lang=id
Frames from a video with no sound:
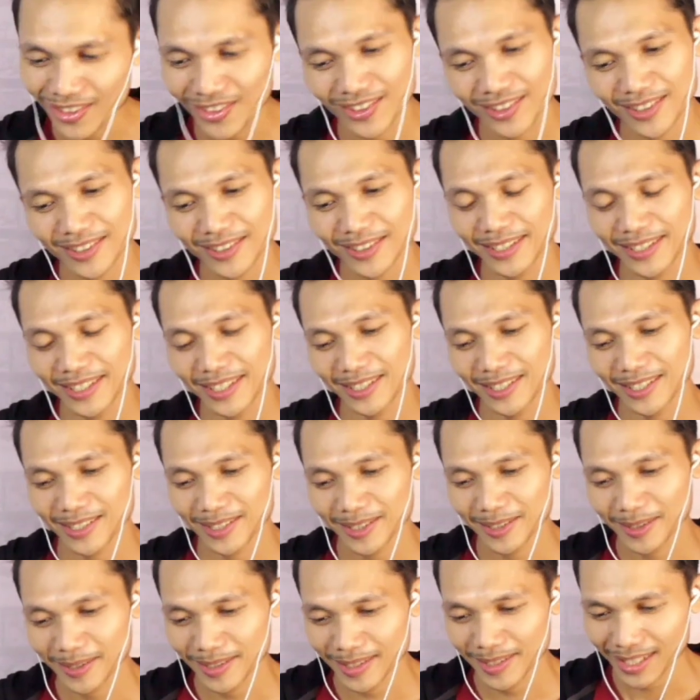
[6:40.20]
Oh.
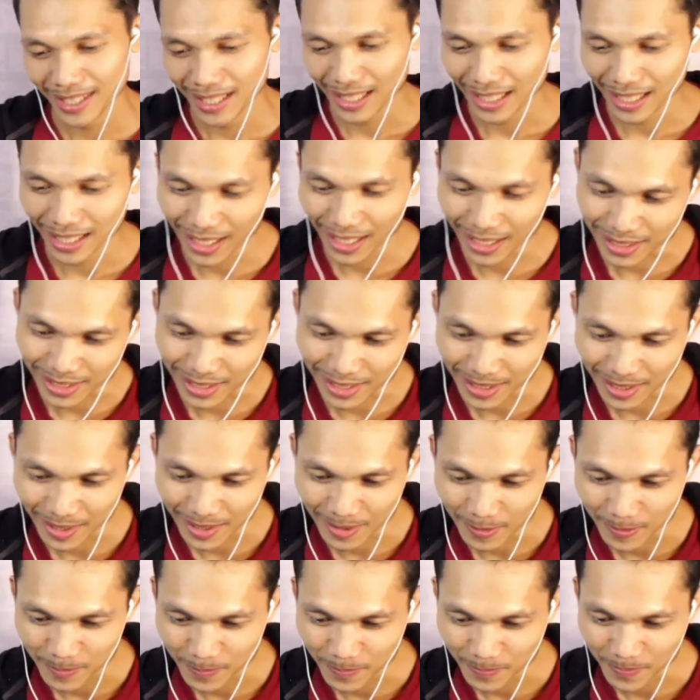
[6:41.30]
Gila
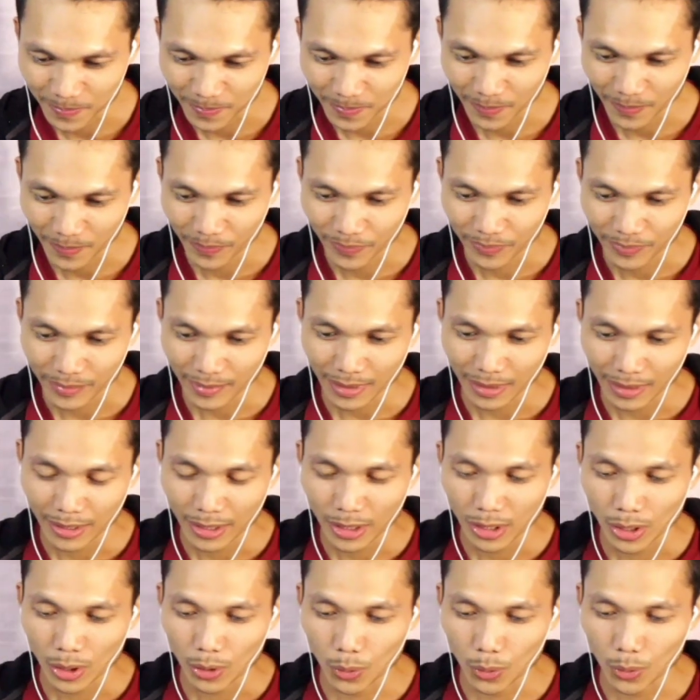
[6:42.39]
sih.
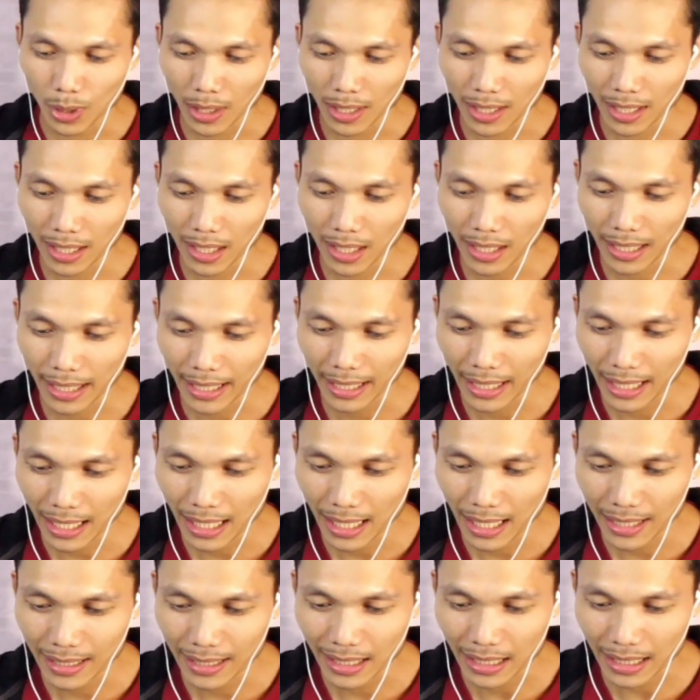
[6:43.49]
Gua
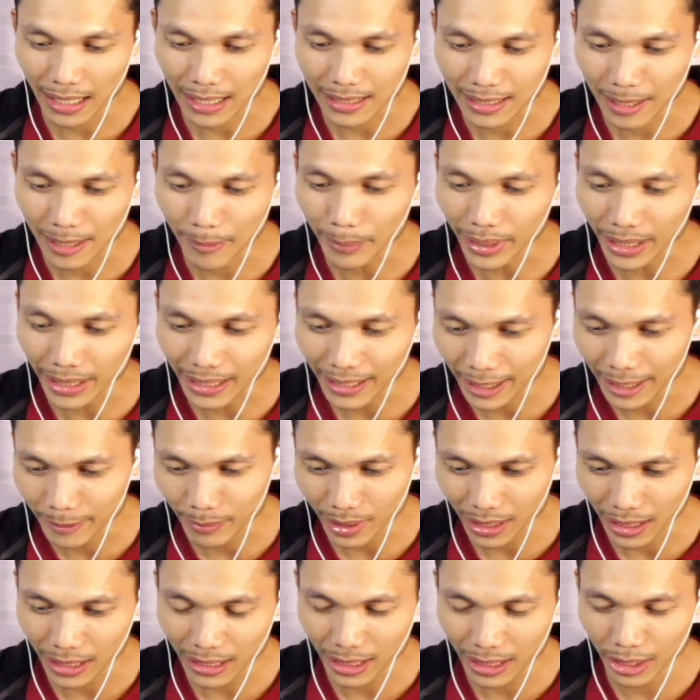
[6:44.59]
kayak ada rasa
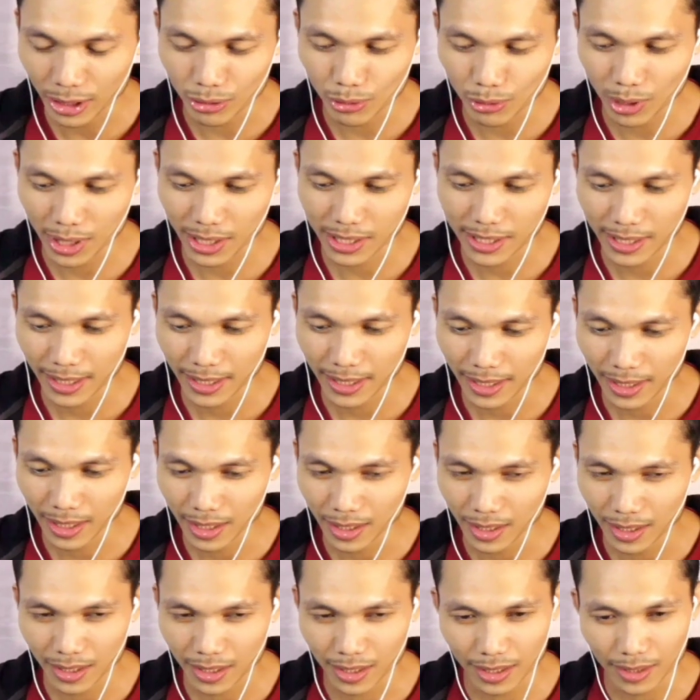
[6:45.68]
merinding-merinding juga
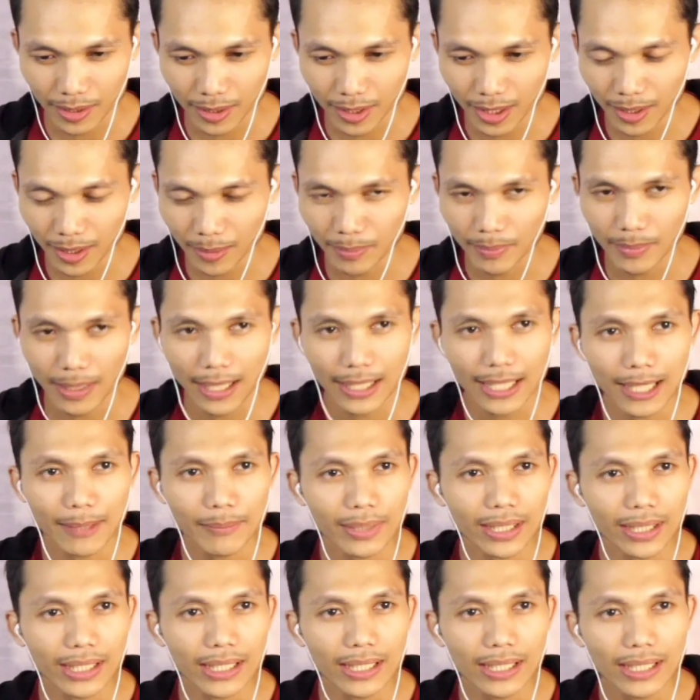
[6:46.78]
sih.
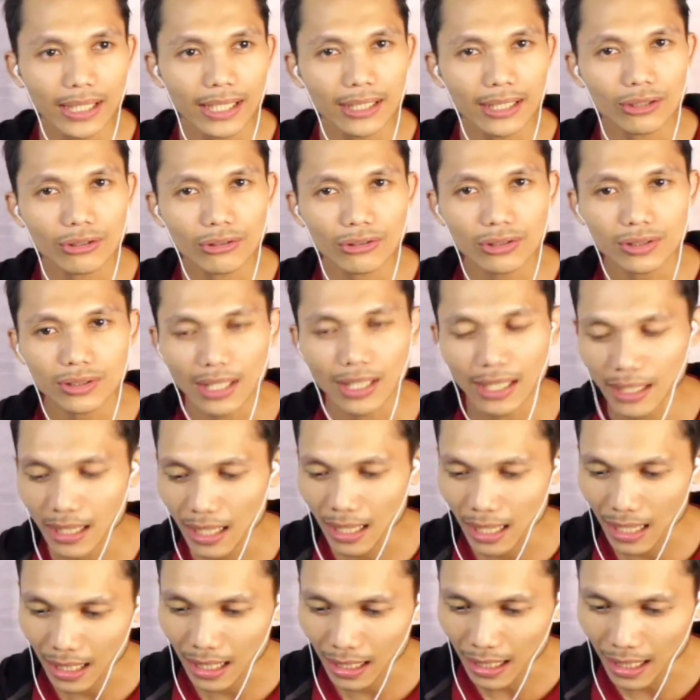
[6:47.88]
Um, ada merinding terus
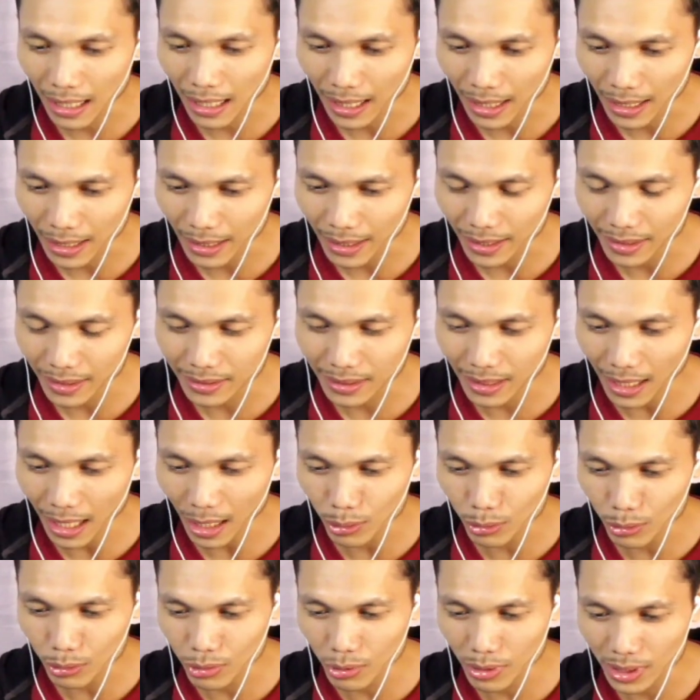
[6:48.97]
rada agak
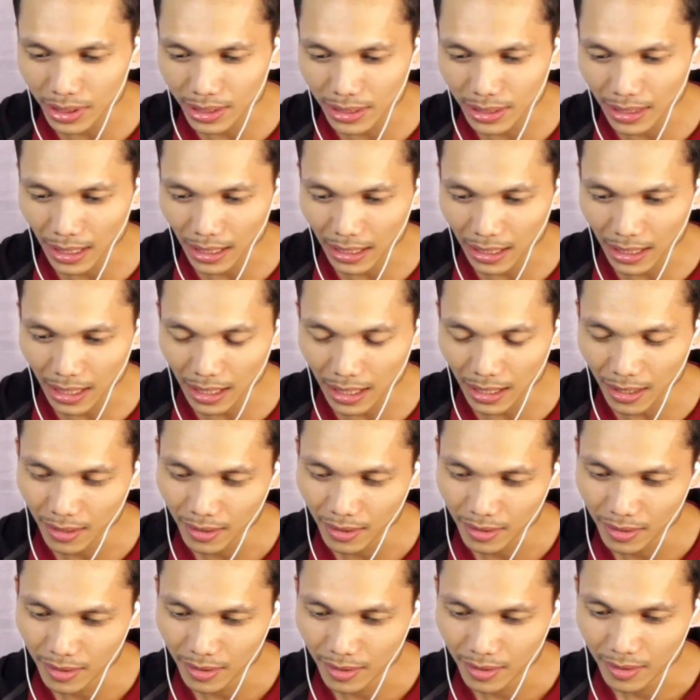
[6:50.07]
terharu juga sih
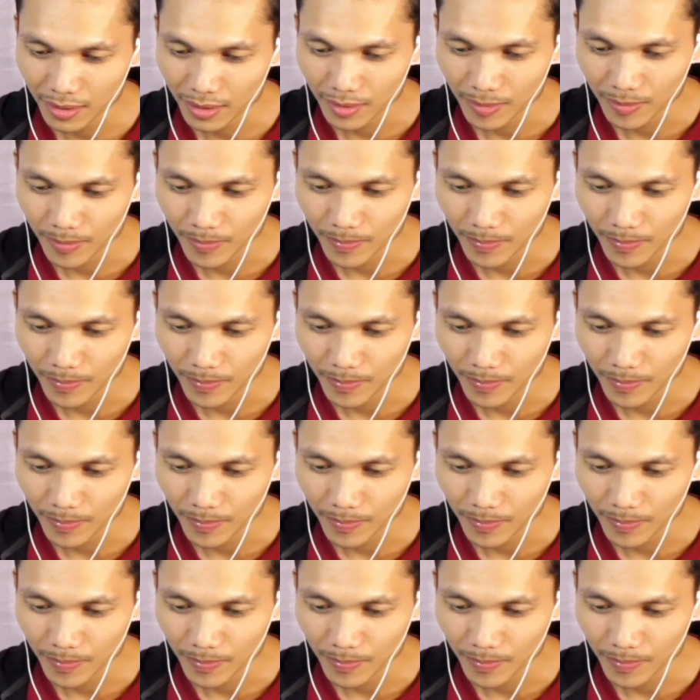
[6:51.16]
karena